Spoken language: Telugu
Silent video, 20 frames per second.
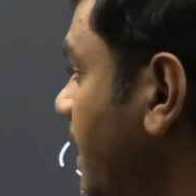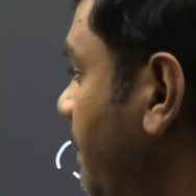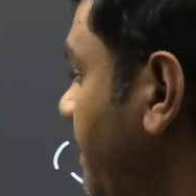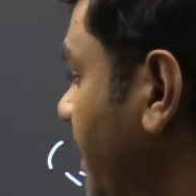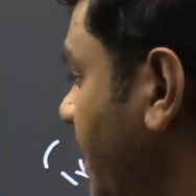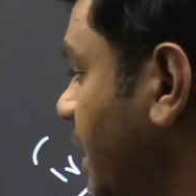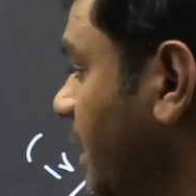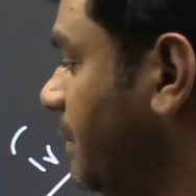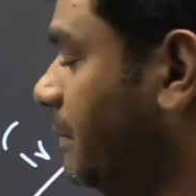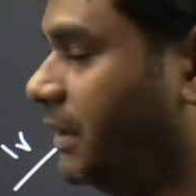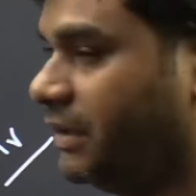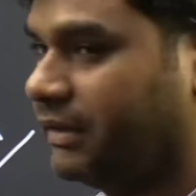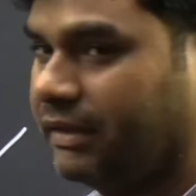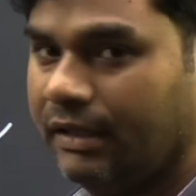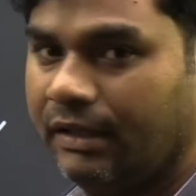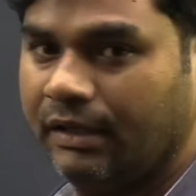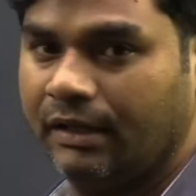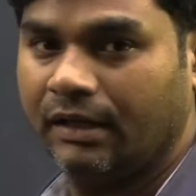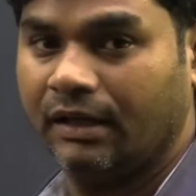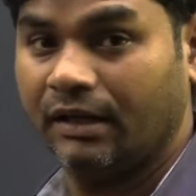పక్కన
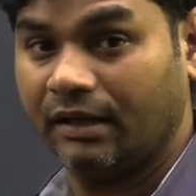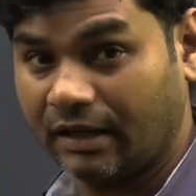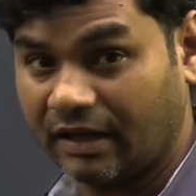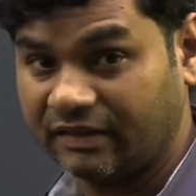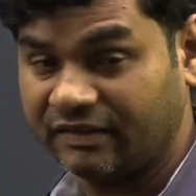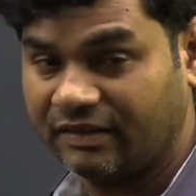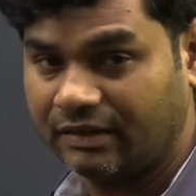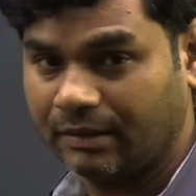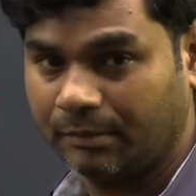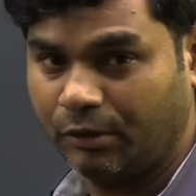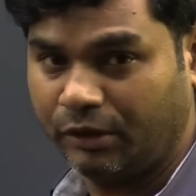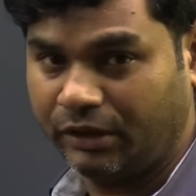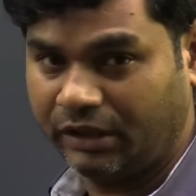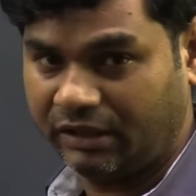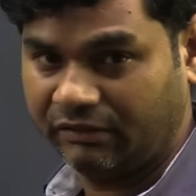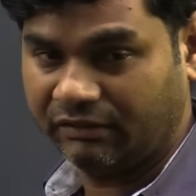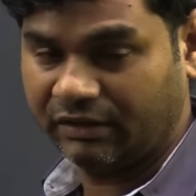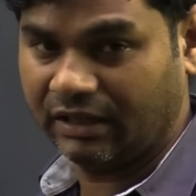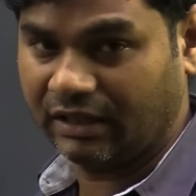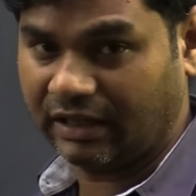పెడితే రాజ్యసభలో
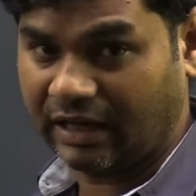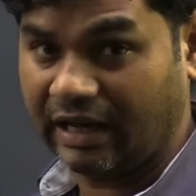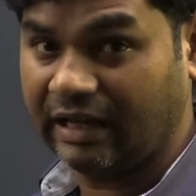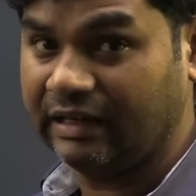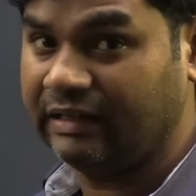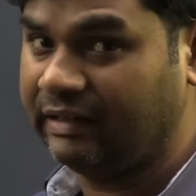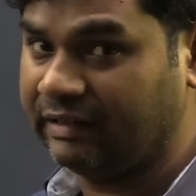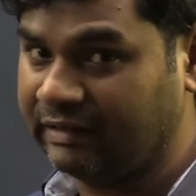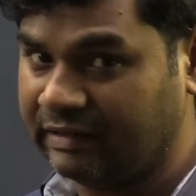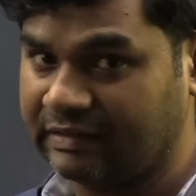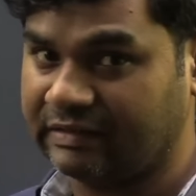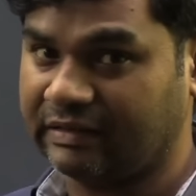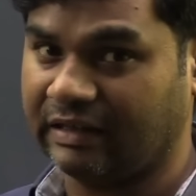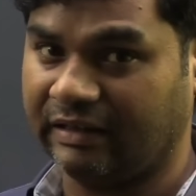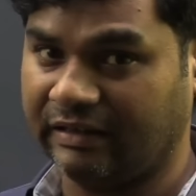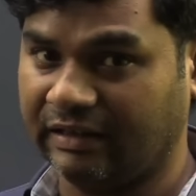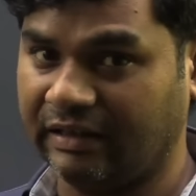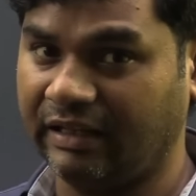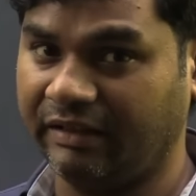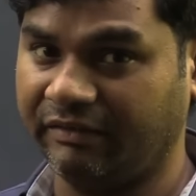ఇటీవల ఖాళీ అయిన
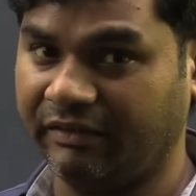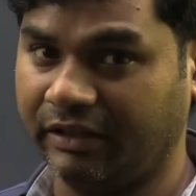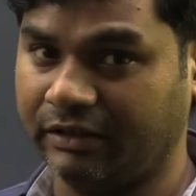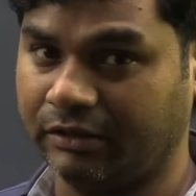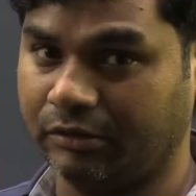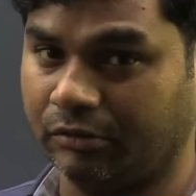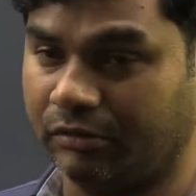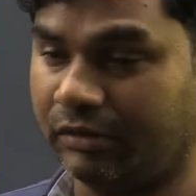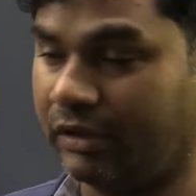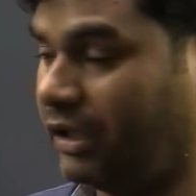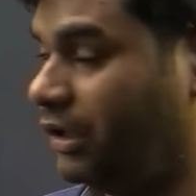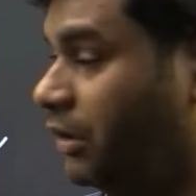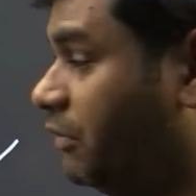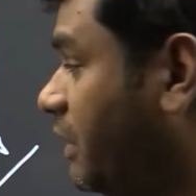స్థానాలు ఏవైతే ఉంటాయో